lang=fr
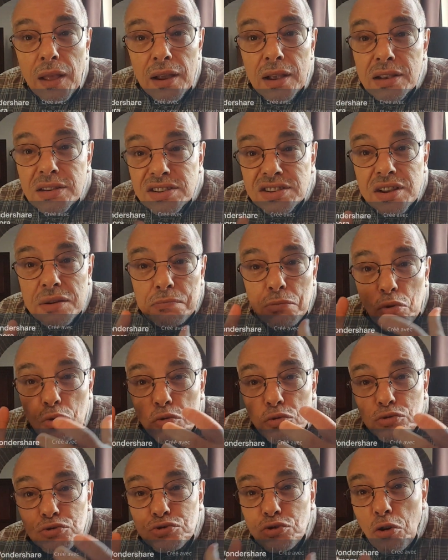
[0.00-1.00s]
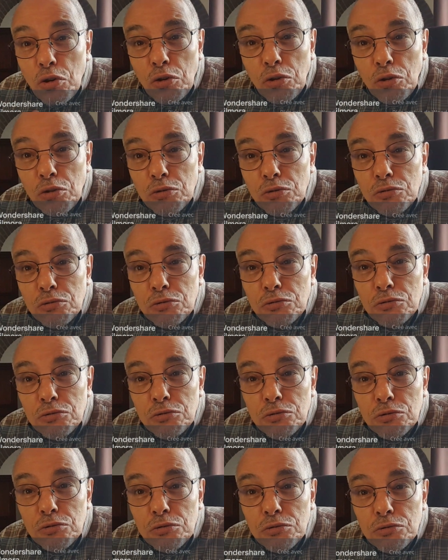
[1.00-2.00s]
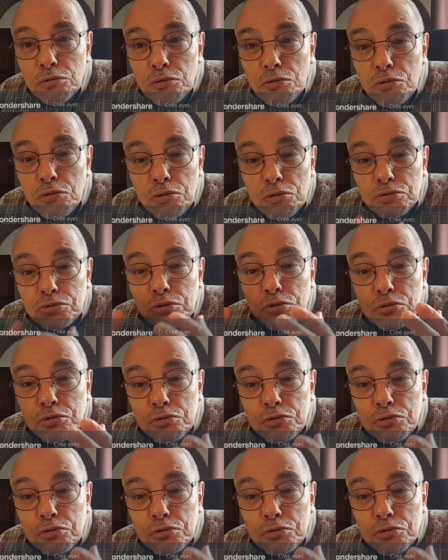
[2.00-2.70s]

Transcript: Et ces mots sont euh, autre